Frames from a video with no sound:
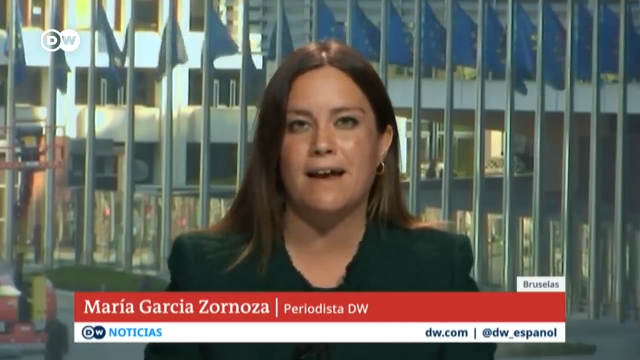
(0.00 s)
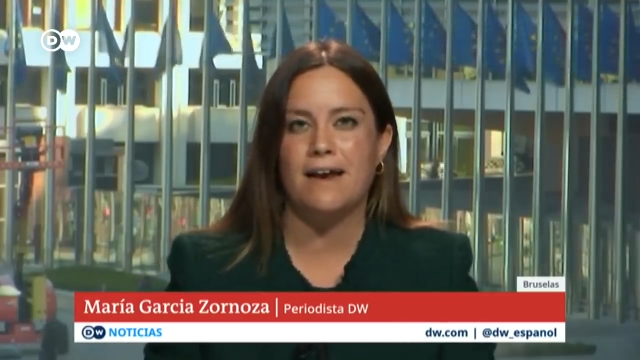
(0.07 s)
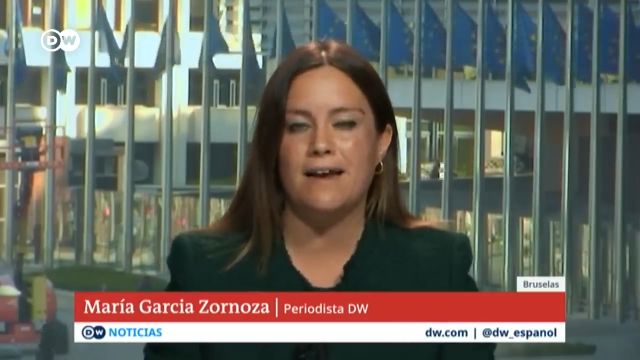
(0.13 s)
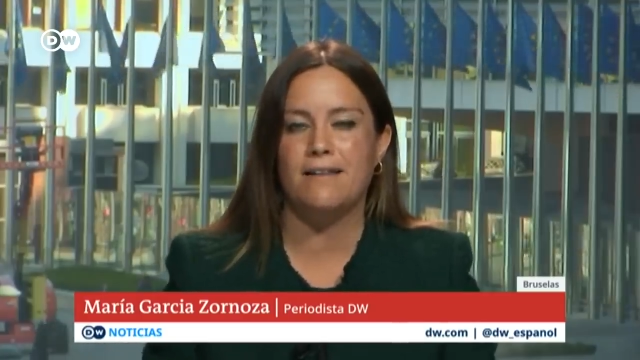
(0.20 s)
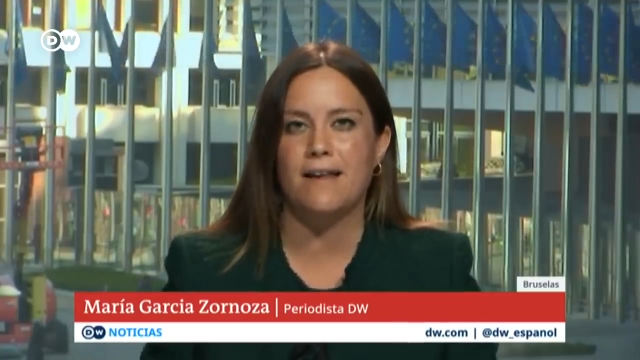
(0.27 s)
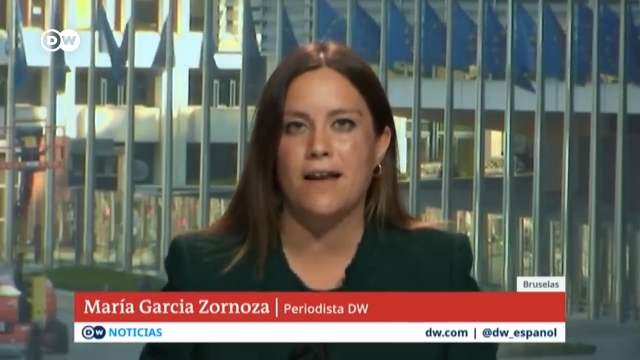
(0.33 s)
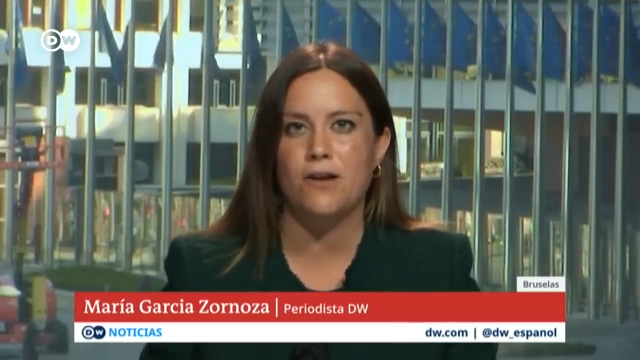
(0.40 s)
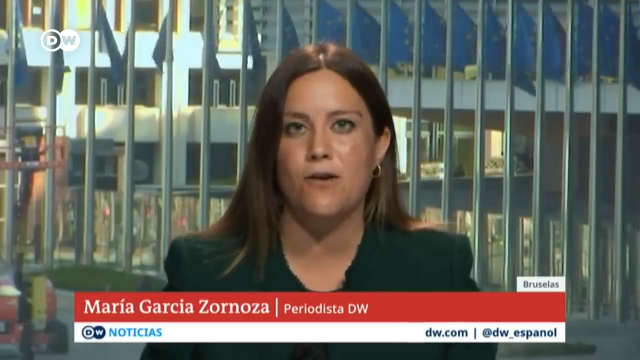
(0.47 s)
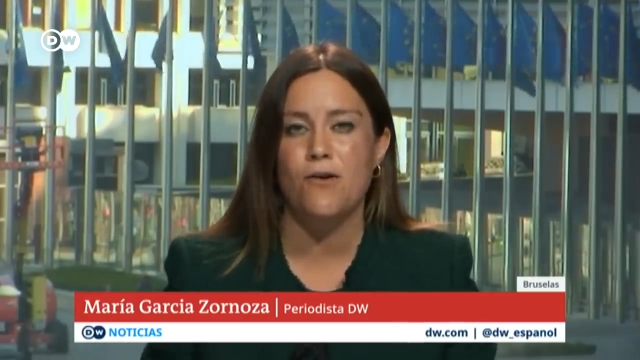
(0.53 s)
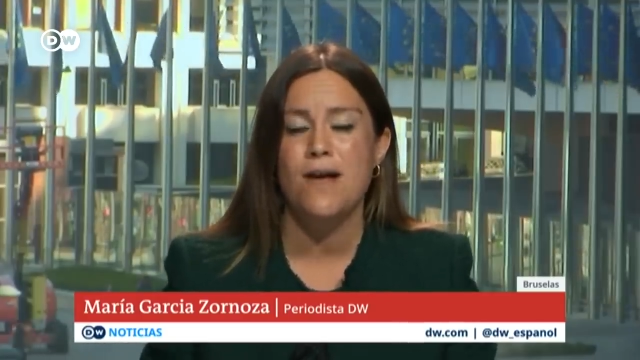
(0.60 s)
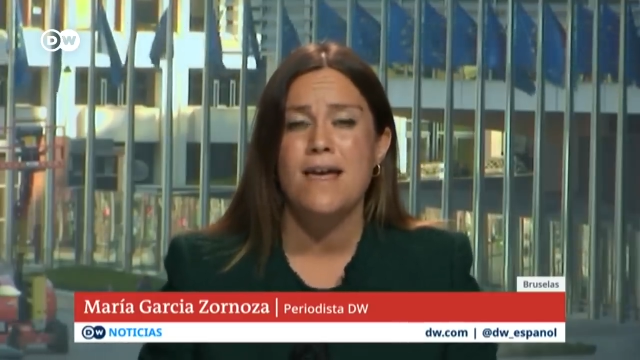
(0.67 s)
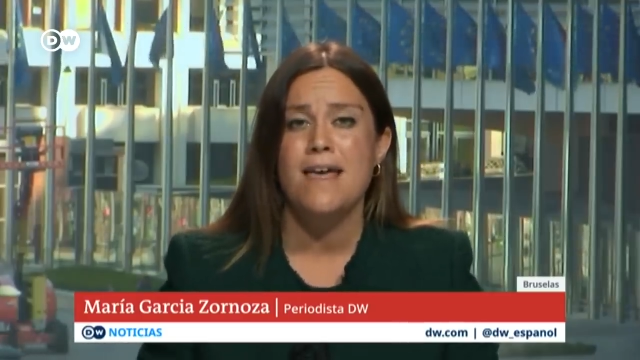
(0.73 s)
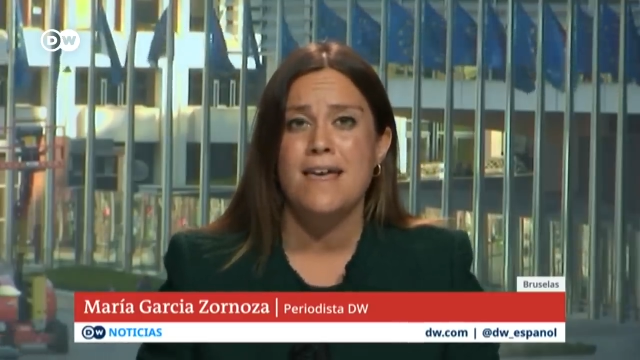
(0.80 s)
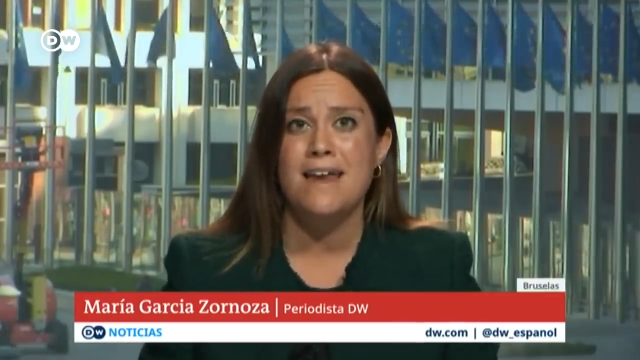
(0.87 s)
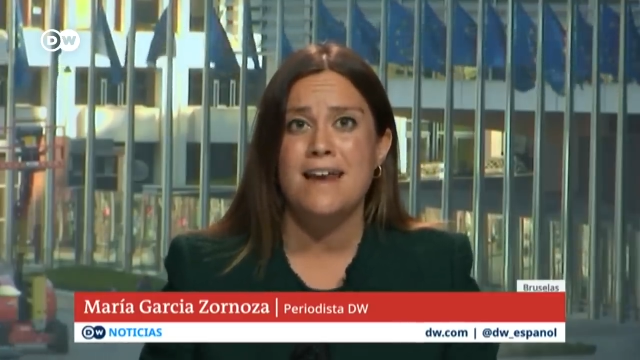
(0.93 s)
calendario
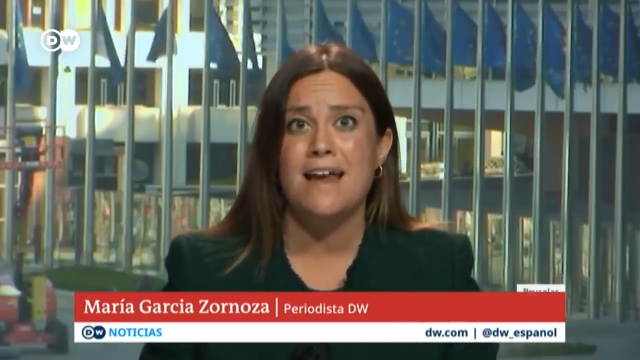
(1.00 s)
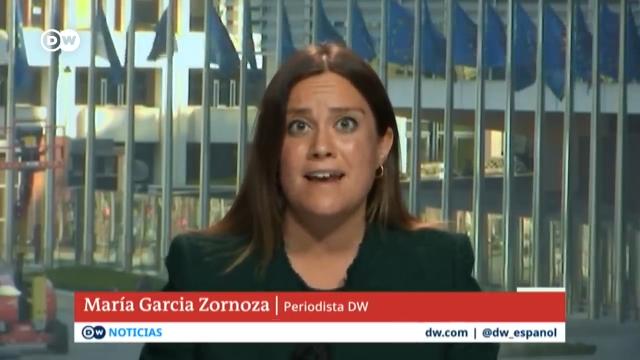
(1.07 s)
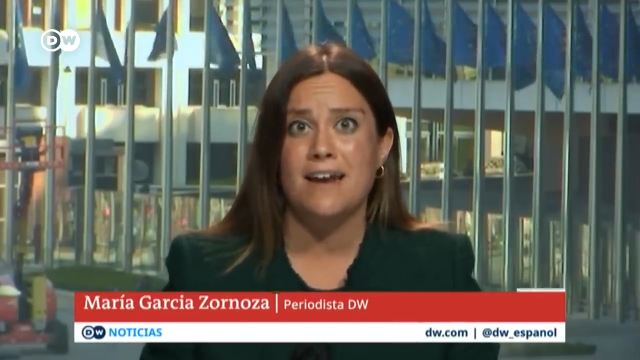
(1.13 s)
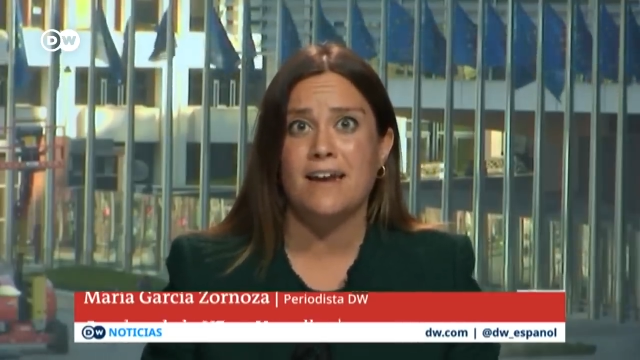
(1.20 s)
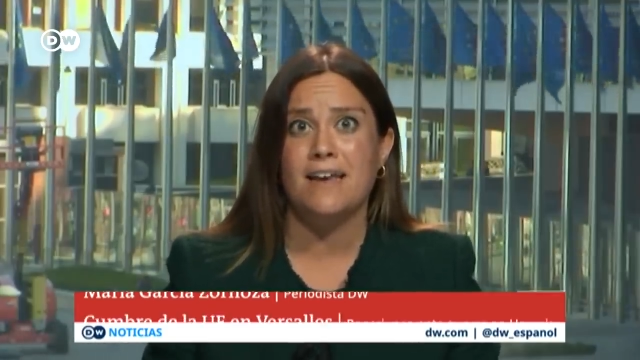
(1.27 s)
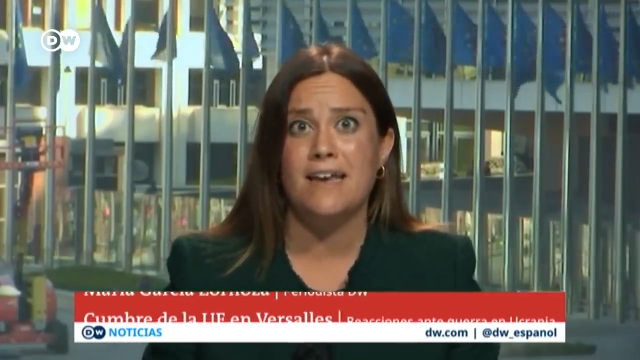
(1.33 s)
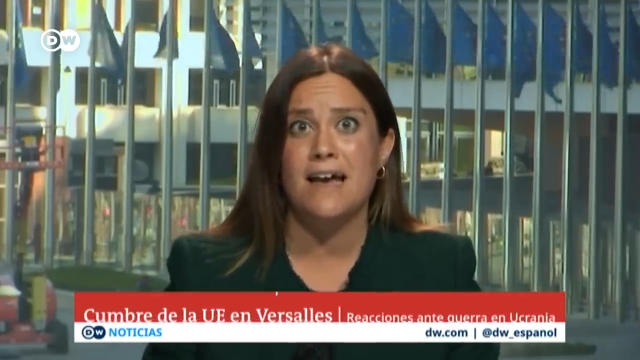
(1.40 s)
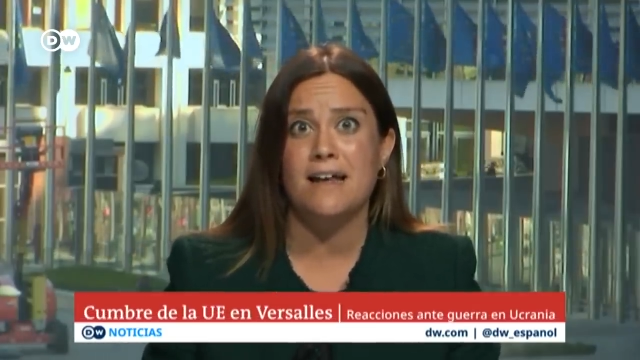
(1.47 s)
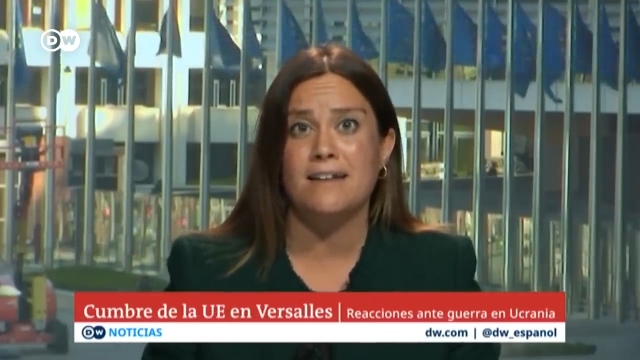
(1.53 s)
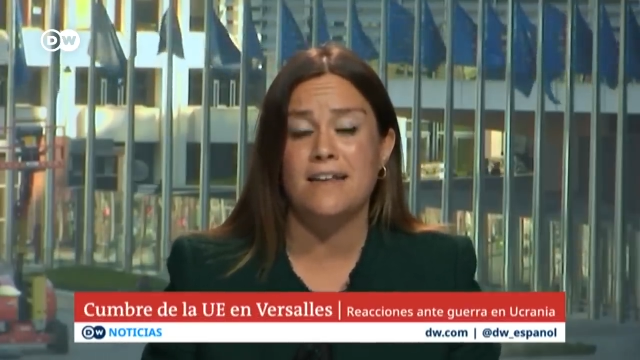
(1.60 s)
y la energía